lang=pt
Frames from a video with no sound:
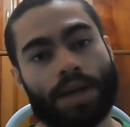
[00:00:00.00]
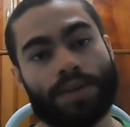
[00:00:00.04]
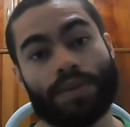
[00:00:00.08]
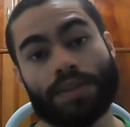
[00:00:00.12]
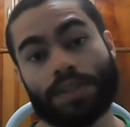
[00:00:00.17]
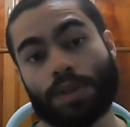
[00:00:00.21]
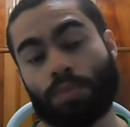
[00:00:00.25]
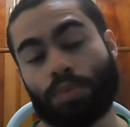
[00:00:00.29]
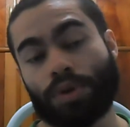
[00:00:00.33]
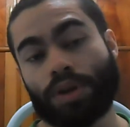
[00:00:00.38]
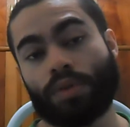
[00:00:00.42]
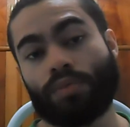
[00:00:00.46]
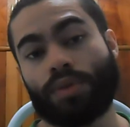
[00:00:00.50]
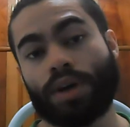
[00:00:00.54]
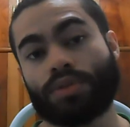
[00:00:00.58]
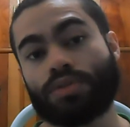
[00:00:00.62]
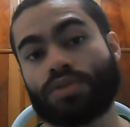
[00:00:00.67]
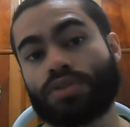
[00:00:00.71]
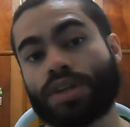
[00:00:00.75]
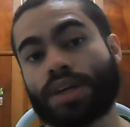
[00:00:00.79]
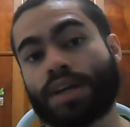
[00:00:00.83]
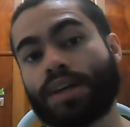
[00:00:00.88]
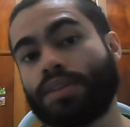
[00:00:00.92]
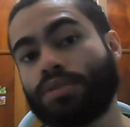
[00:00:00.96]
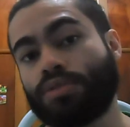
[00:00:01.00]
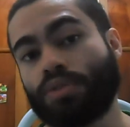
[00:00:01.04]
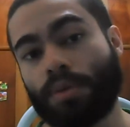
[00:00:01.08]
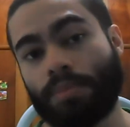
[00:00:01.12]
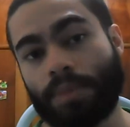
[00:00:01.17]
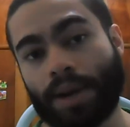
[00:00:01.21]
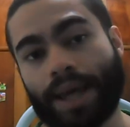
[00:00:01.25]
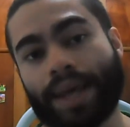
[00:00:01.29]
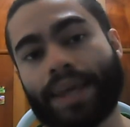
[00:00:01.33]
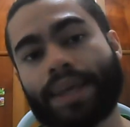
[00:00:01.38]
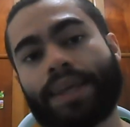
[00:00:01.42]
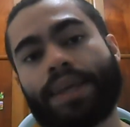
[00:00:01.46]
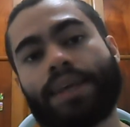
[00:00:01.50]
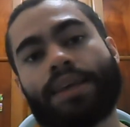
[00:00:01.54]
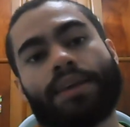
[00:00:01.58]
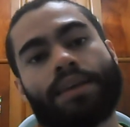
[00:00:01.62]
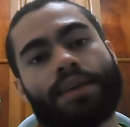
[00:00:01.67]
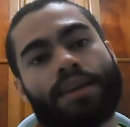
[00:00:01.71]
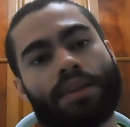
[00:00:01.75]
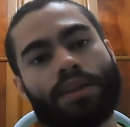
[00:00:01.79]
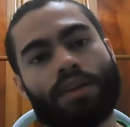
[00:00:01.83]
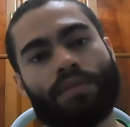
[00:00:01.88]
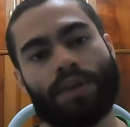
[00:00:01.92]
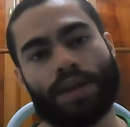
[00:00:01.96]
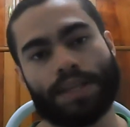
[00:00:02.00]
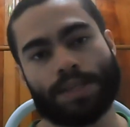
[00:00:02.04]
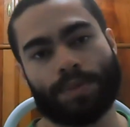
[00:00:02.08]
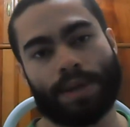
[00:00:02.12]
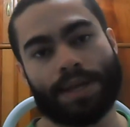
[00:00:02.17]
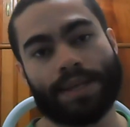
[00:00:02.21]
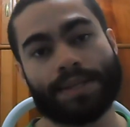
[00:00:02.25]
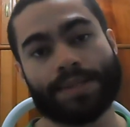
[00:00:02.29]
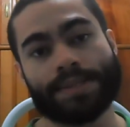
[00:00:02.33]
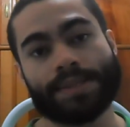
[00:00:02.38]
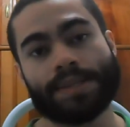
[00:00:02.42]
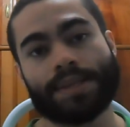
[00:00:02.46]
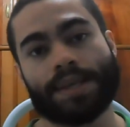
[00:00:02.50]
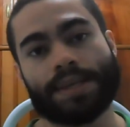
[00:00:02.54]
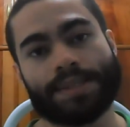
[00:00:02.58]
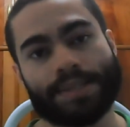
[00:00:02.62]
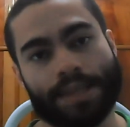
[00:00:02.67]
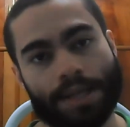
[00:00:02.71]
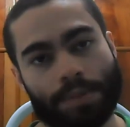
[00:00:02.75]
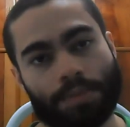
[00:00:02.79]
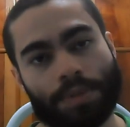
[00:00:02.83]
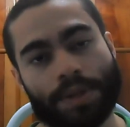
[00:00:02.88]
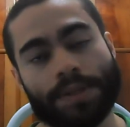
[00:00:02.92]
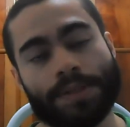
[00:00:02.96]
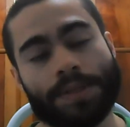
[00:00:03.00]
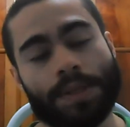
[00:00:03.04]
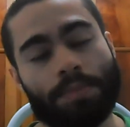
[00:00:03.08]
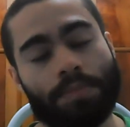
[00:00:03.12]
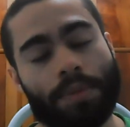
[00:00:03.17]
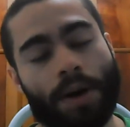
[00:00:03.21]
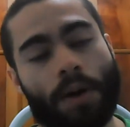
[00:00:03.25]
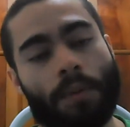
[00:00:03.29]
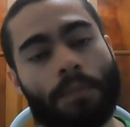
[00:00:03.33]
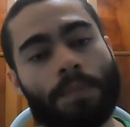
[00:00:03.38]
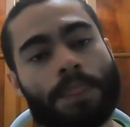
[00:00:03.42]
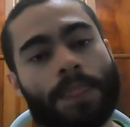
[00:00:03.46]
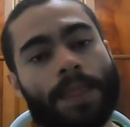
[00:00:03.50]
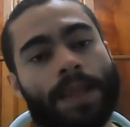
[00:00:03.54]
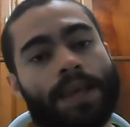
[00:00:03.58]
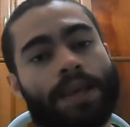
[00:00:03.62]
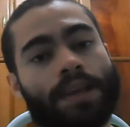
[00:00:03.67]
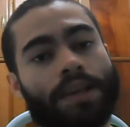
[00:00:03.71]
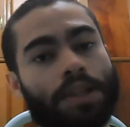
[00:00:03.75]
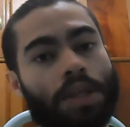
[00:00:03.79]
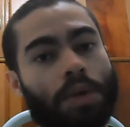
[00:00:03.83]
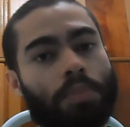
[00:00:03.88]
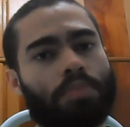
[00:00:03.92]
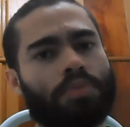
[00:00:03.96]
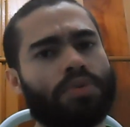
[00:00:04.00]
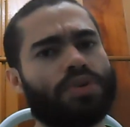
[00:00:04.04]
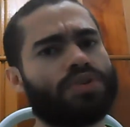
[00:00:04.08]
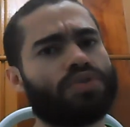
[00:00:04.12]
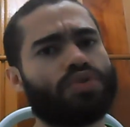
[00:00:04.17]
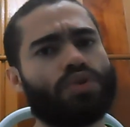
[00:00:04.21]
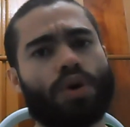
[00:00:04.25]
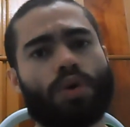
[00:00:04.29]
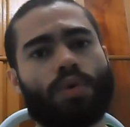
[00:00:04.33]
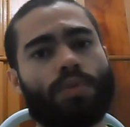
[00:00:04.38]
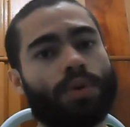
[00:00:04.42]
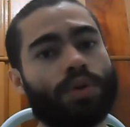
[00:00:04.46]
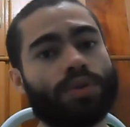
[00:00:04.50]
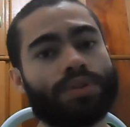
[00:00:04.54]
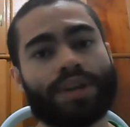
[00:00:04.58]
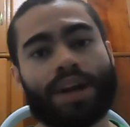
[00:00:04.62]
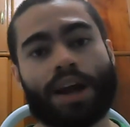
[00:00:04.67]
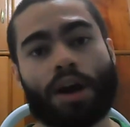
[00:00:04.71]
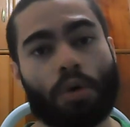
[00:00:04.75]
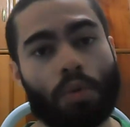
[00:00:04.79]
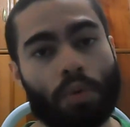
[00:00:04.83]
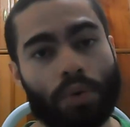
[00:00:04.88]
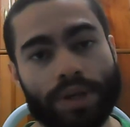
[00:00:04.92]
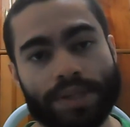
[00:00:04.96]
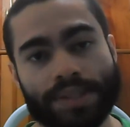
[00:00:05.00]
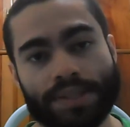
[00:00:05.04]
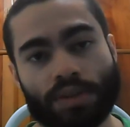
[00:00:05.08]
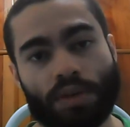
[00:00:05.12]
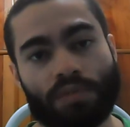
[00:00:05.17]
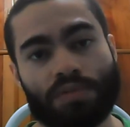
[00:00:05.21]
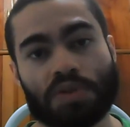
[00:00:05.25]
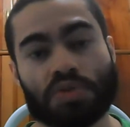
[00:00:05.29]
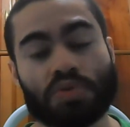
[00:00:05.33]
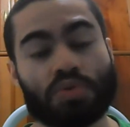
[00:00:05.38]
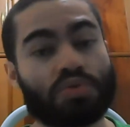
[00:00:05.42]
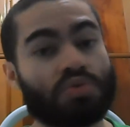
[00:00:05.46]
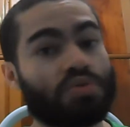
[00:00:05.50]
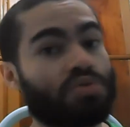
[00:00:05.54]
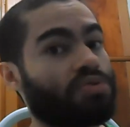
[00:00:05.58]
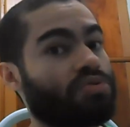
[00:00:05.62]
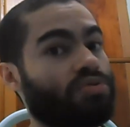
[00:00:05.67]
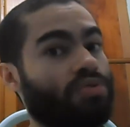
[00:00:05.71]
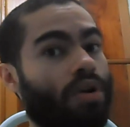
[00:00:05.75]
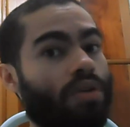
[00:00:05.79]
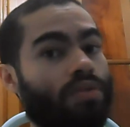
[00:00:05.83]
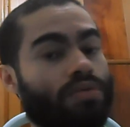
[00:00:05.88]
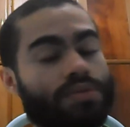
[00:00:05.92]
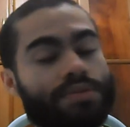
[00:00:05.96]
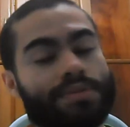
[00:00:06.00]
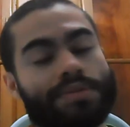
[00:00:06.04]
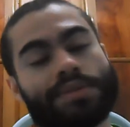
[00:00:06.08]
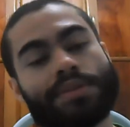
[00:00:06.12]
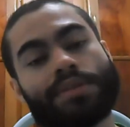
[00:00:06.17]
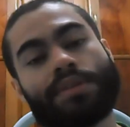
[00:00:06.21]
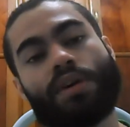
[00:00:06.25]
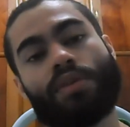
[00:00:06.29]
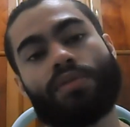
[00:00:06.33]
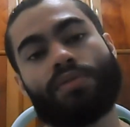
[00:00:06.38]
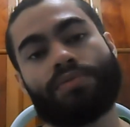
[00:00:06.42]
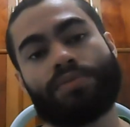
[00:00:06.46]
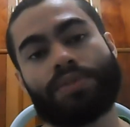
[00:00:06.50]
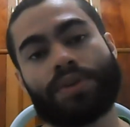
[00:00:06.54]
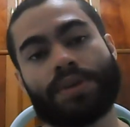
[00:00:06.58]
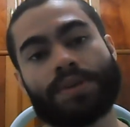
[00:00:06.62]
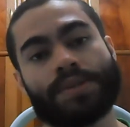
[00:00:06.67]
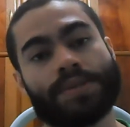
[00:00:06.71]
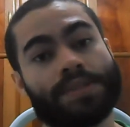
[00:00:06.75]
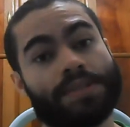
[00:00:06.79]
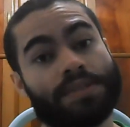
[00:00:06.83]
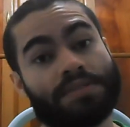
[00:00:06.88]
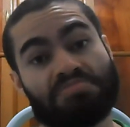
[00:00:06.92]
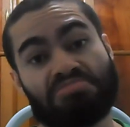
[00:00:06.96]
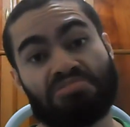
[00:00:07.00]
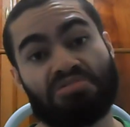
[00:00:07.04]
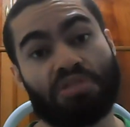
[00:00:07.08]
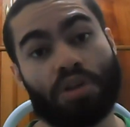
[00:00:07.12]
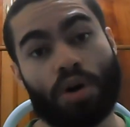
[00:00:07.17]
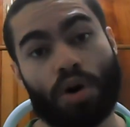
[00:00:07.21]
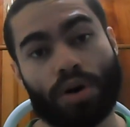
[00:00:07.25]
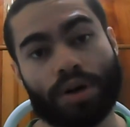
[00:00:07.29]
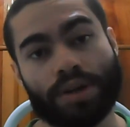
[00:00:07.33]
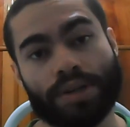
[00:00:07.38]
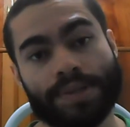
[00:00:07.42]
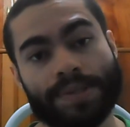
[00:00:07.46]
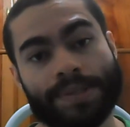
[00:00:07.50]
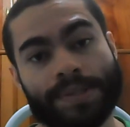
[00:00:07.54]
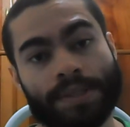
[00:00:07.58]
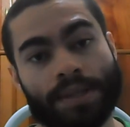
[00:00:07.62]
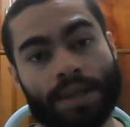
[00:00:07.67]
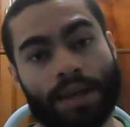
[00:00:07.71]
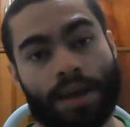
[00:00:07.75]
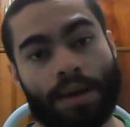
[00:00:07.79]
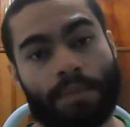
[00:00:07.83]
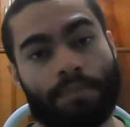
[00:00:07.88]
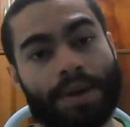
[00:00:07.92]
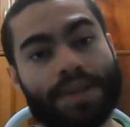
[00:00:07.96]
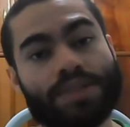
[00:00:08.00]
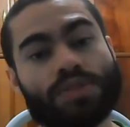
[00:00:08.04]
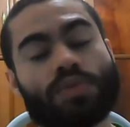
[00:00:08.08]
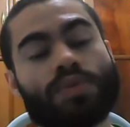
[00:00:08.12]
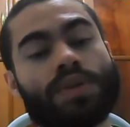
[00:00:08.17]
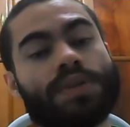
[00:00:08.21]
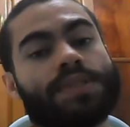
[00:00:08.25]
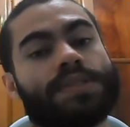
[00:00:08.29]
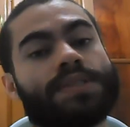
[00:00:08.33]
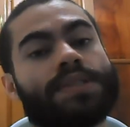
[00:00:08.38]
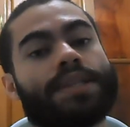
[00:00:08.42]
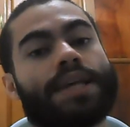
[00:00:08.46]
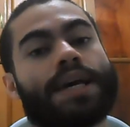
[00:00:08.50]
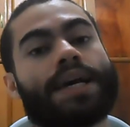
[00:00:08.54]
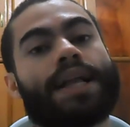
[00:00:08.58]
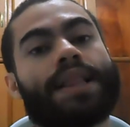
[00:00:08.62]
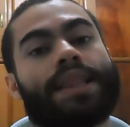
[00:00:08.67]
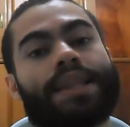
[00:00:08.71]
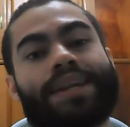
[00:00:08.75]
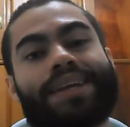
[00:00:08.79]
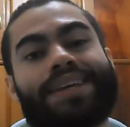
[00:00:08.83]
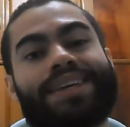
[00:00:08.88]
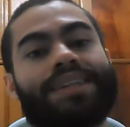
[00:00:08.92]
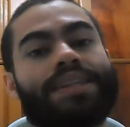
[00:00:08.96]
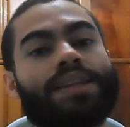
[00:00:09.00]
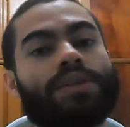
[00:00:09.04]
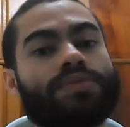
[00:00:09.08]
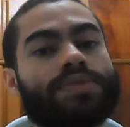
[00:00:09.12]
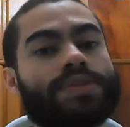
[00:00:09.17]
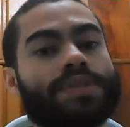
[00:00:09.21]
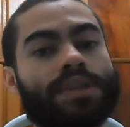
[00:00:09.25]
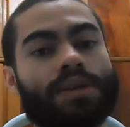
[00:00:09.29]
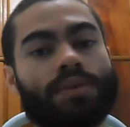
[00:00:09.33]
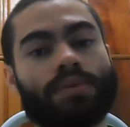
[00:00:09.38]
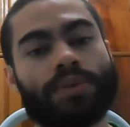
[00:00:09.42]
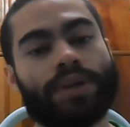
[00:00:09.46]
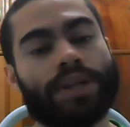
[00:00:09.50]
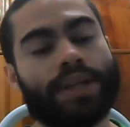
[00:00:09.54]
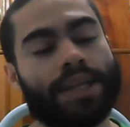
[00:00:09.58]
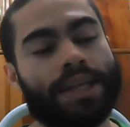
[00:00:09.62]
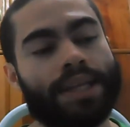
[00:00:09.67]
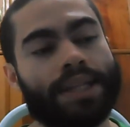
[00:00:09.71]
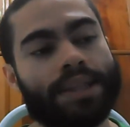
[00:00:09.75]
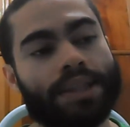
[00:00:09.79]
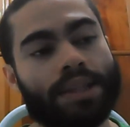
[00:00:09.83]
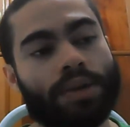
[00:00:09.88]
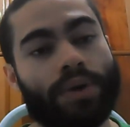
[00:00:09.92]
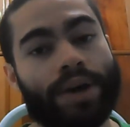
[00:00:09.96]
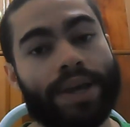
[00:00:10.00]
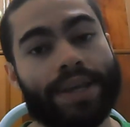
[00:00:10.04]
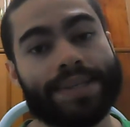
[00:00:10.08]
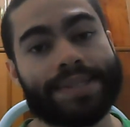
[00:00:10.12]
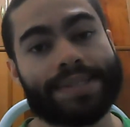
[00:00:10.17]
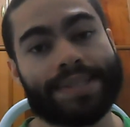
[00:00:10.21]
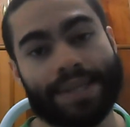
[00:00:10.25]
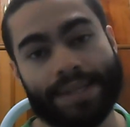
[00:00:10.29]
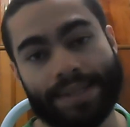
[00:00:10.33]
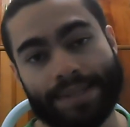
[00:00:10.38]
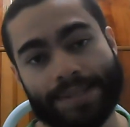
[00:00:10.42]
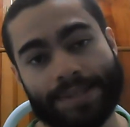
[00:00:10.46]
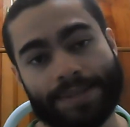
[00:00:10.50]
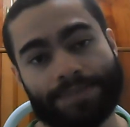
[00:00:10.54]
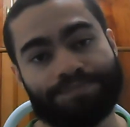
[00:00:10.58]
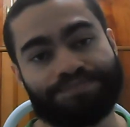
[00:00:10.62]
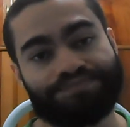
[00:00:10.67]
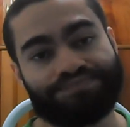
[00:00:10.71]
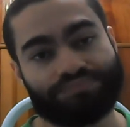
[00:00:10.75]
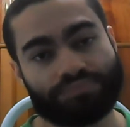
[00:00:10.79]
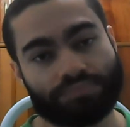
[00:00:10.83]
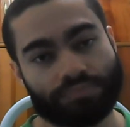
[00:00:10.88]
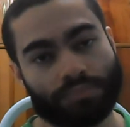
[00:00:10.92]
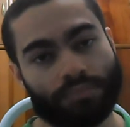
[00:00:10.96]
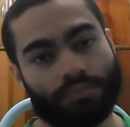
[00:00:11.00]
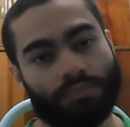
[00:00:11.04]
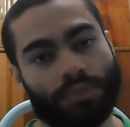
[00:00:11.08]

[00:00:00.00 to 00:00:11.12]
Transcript: mas vai ser por enquanto de Cantor Black, que não vai mais ser a série principal, e depois de alguma outra coisa, talvez outros jogos, talvez vlogs, mas coisas, né, galera, que não são tão recentes,